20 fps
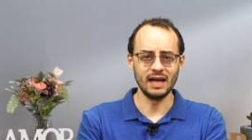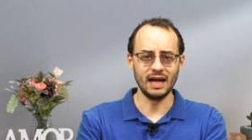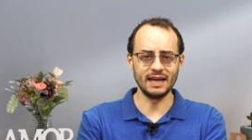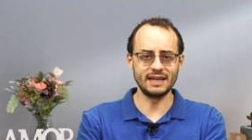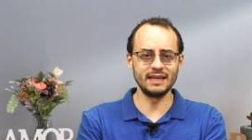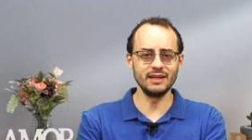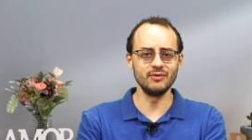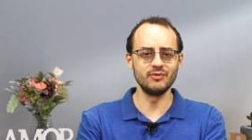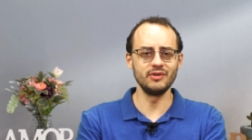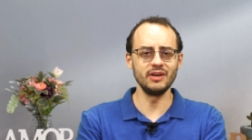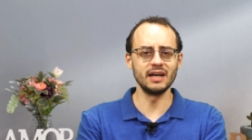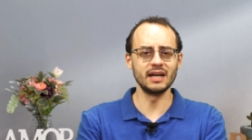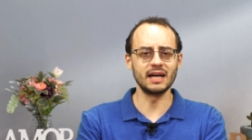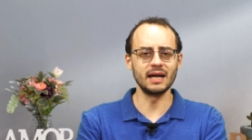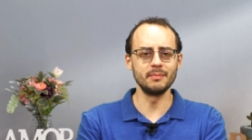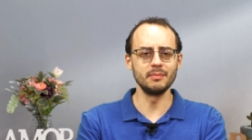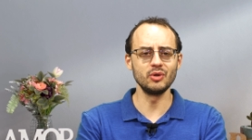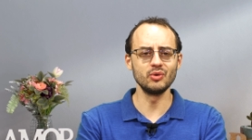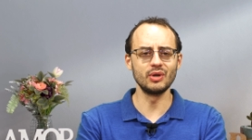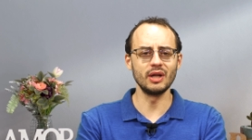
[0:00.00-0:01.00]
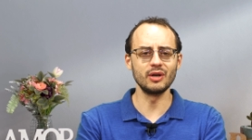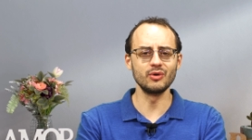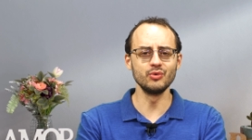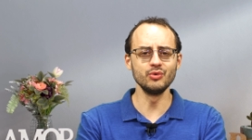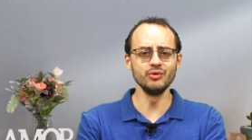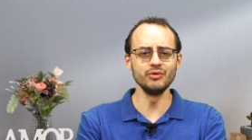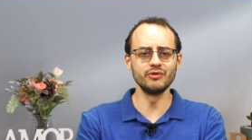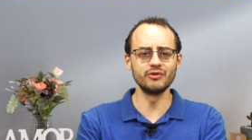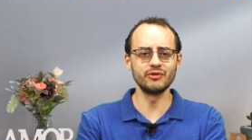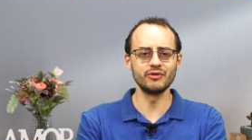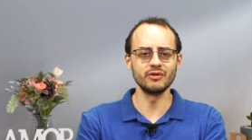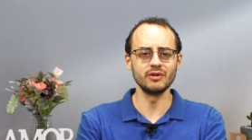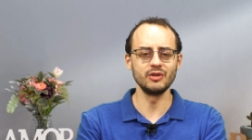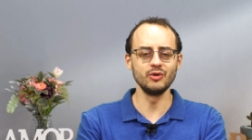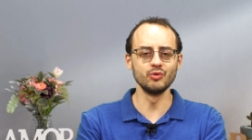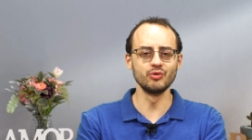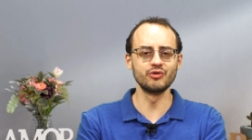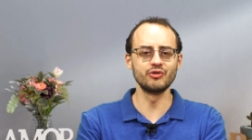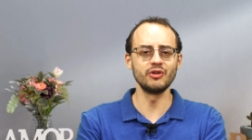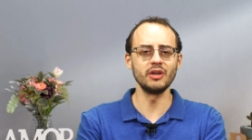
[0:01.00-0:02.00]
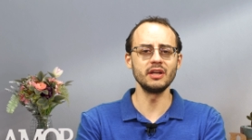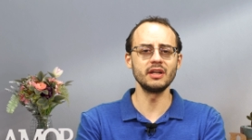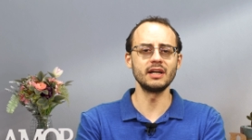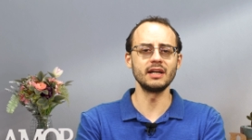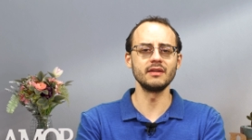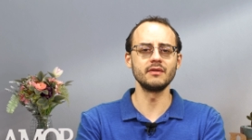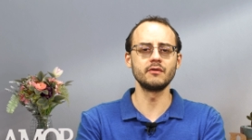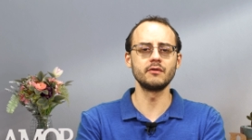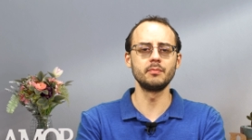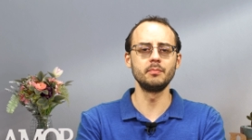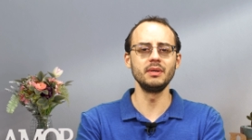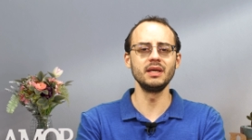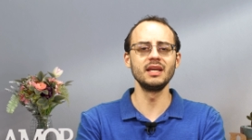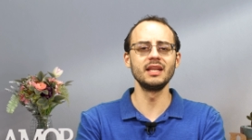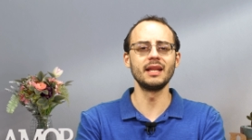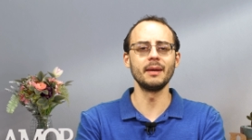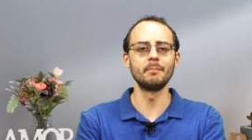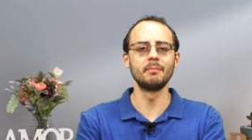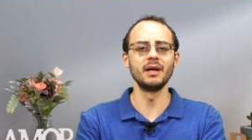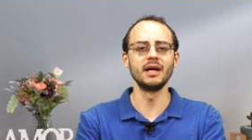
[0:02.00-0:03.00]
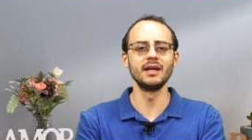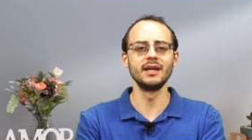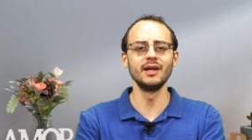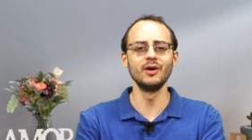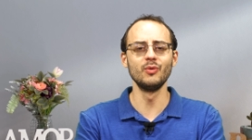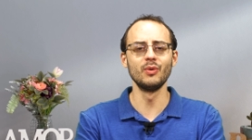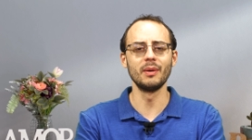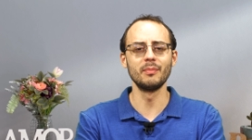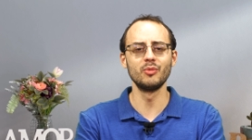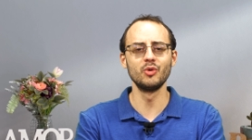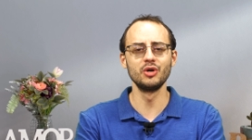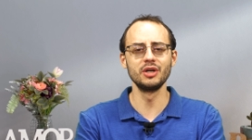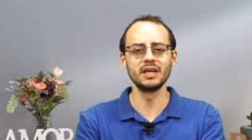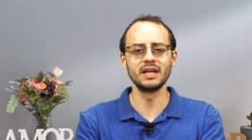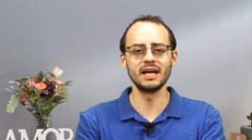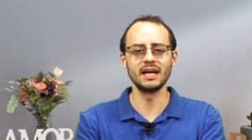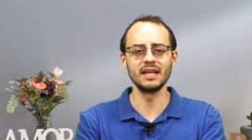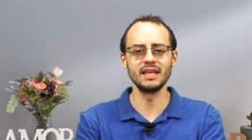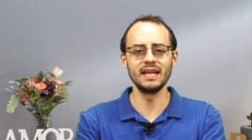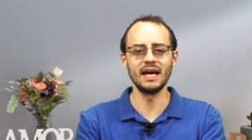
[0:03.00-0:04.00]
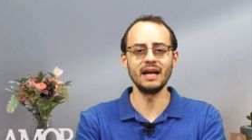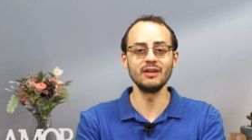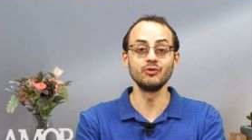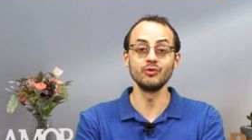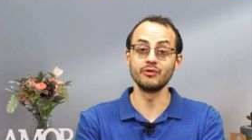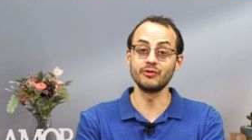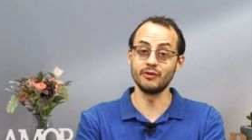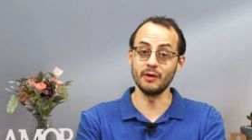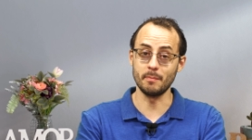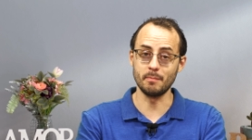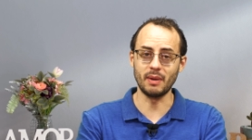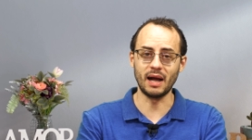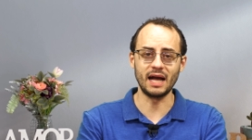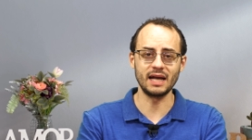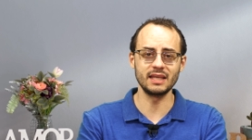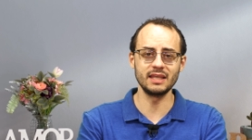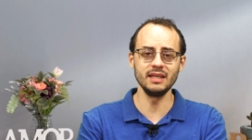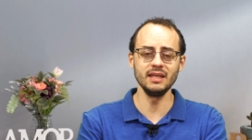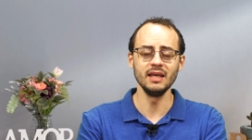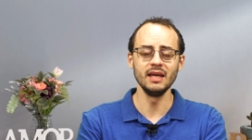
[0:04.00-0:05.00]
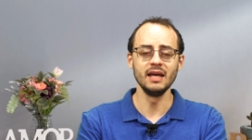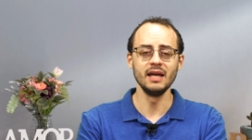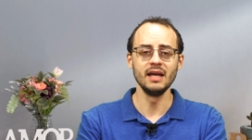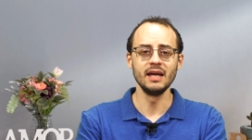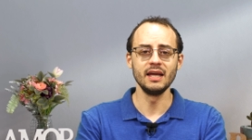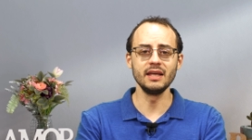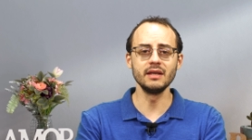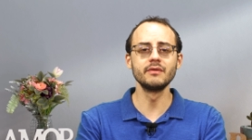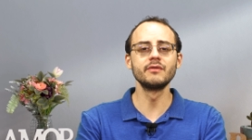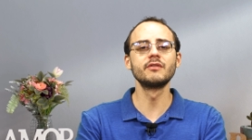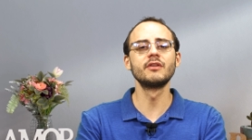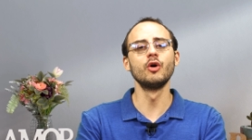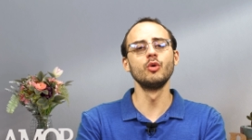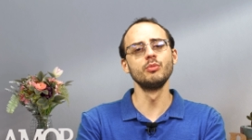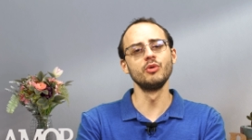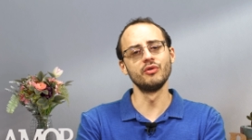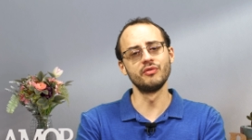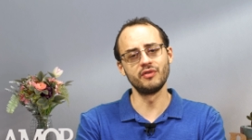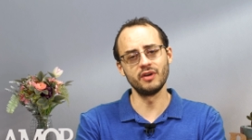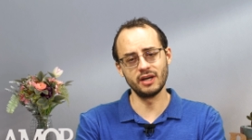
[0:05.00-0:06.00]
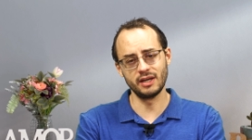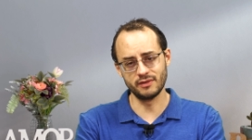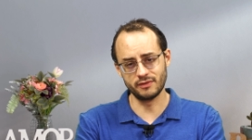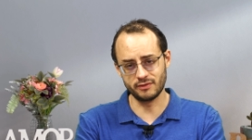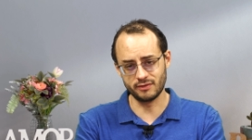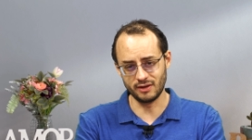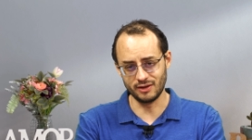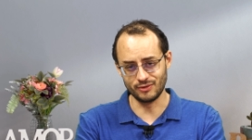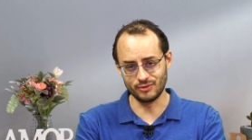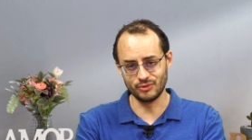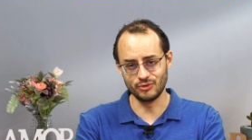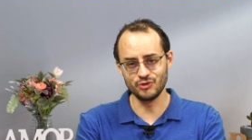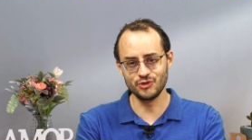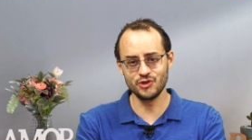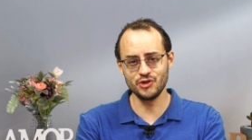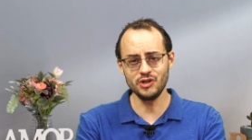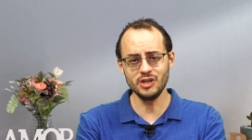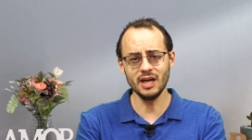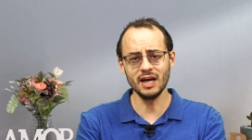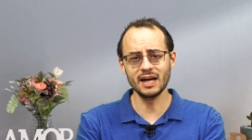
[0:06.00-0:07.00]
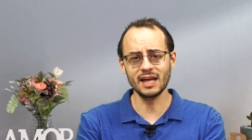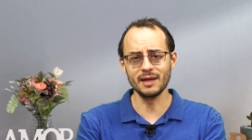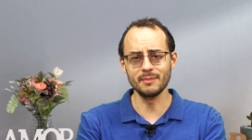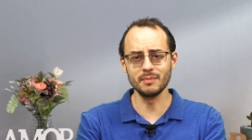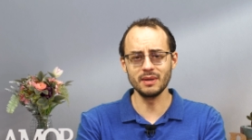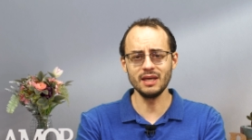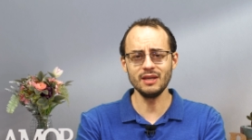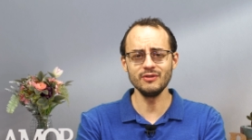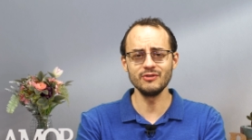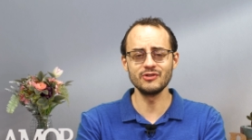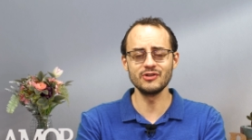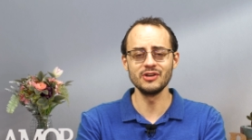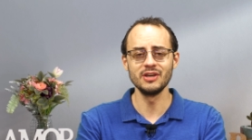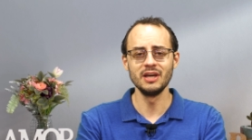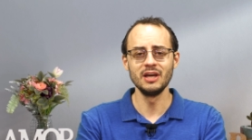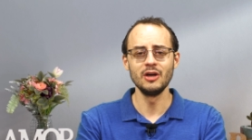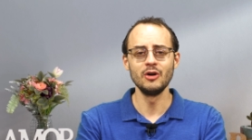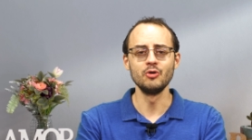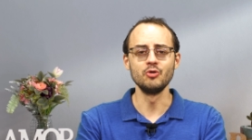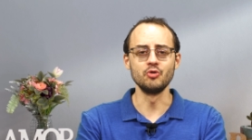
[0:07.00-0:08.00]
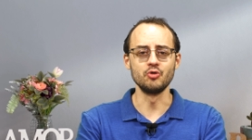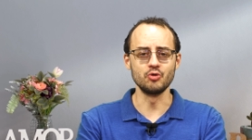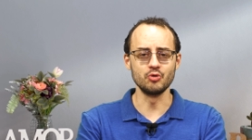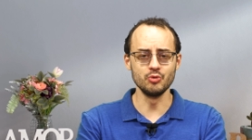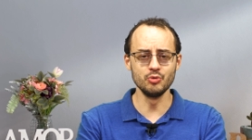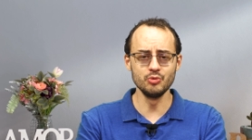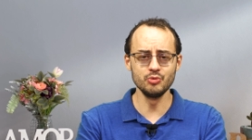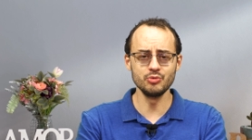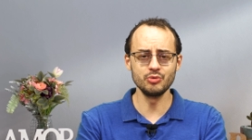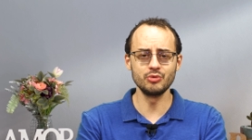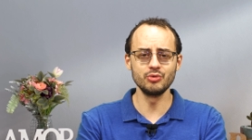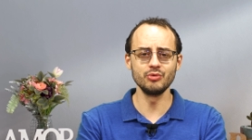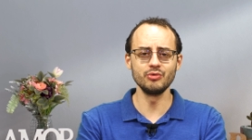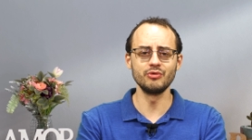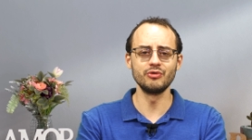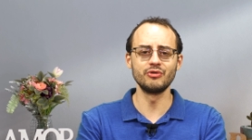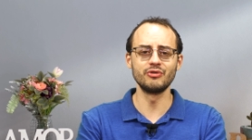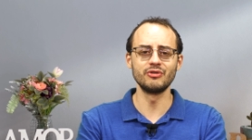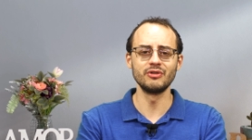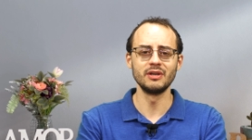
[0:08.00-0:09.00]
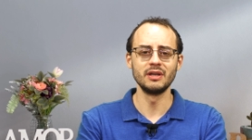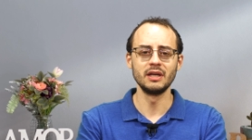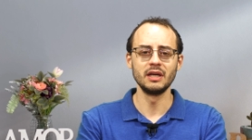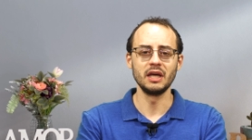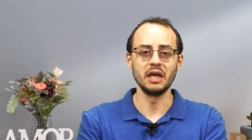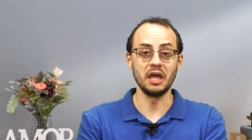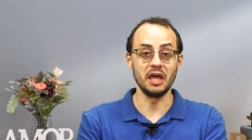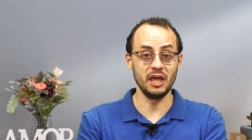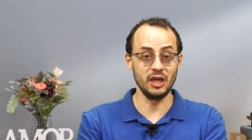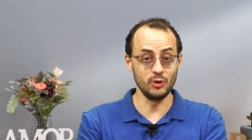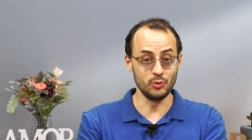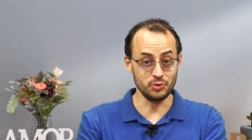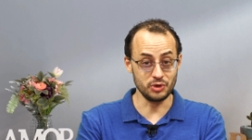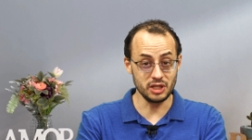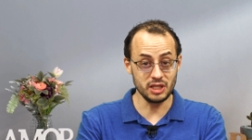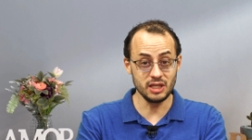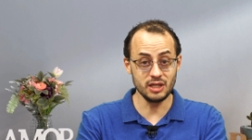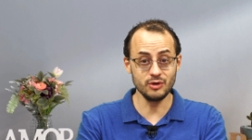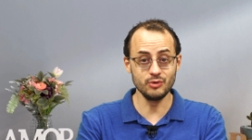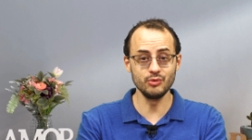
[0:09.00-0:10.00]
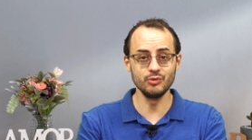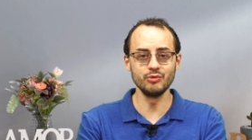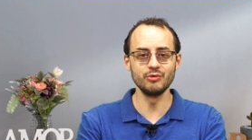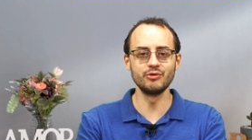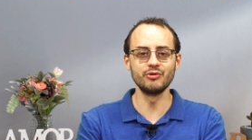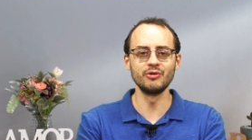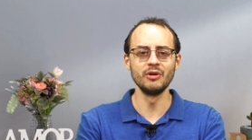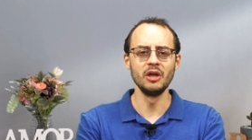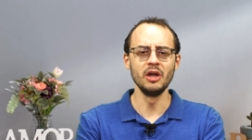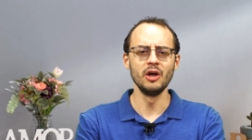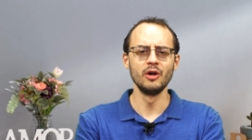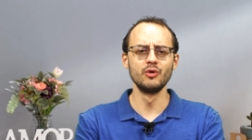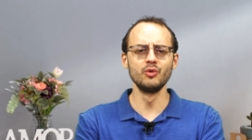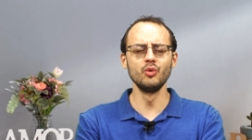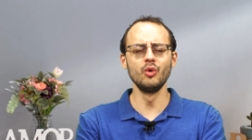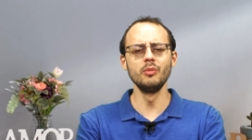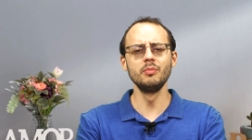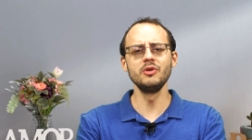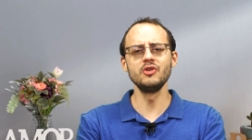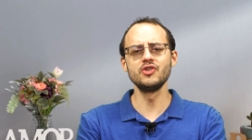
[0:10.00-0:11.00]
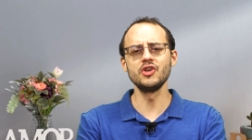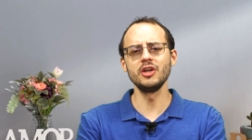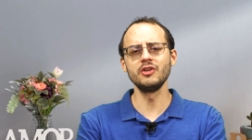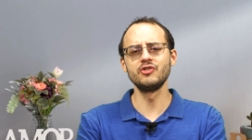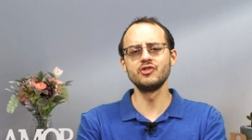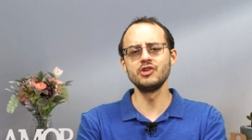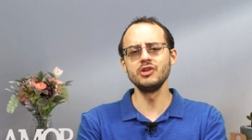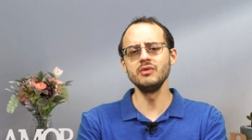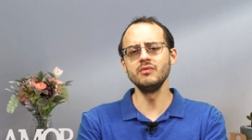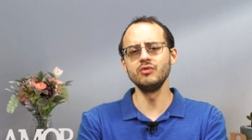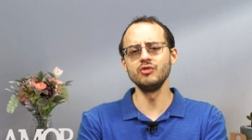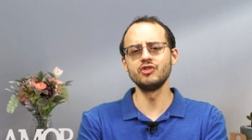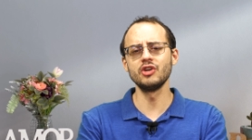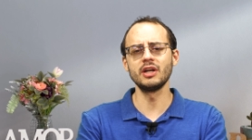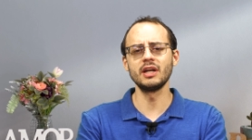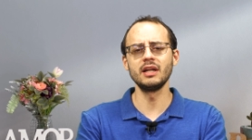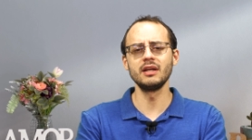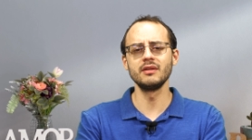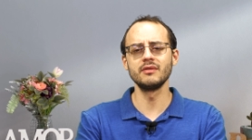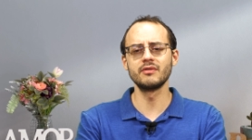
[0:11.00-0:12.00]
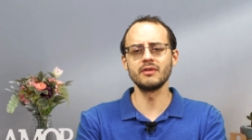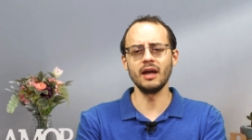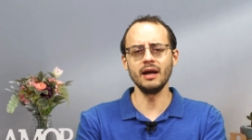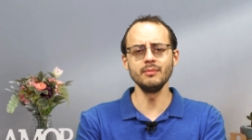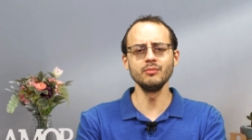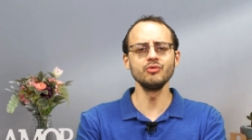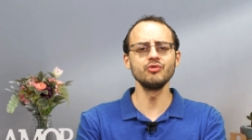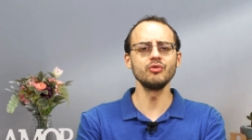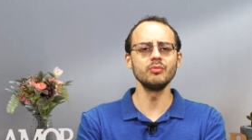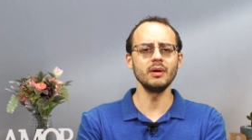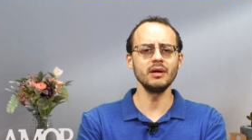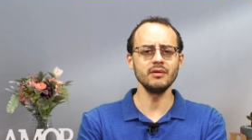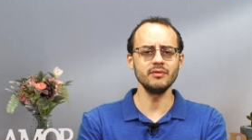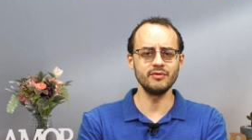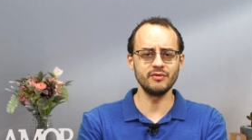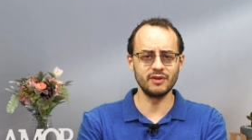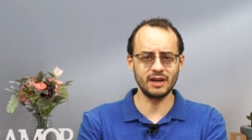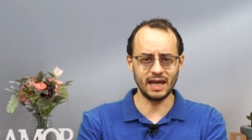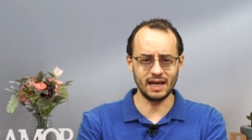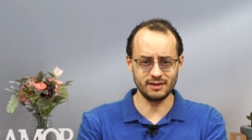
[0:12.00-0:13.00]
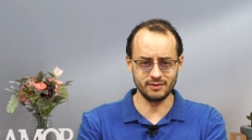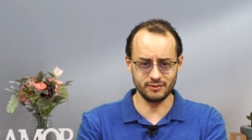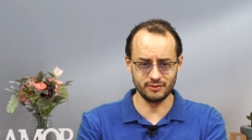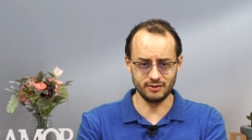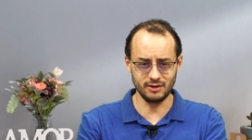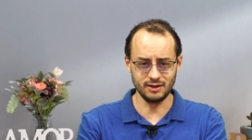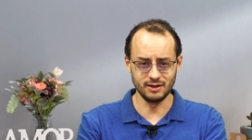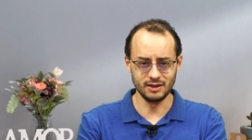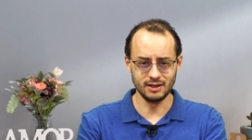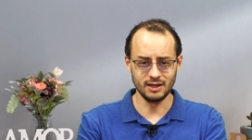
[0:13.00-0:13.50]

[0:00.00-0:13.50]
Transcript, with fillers: a TV A Caminho da Luz e o Centro Espírita Perdão, Amor e Caridade, o CEPAC, estão me oferecendo diariamente, juntos, reunidos, no objetivo de analisarmos uma frase